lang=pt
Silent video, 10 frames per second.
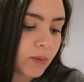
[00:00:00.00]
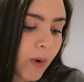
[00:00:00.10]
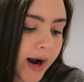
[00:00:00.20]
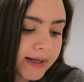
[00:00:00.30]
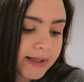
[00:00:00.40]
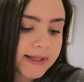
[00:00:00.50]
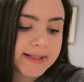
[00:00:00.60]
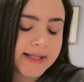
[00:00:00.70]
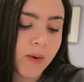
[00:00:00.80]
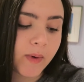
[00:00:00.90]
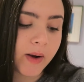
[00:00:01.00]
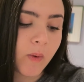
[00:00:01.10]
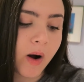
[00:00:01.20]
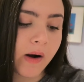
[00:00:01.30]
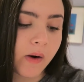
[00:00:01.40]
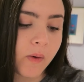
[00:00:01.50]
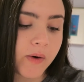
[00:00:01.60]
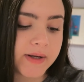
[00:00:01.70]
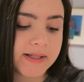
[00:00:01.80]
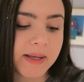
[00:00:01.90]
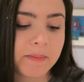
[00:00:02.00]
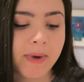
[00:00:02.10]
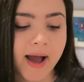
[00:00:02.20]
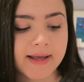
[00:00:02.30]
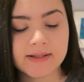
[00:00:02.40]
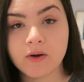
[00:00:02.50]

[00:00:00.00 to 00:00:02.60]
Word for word: quarta questão é qual a coisa que mais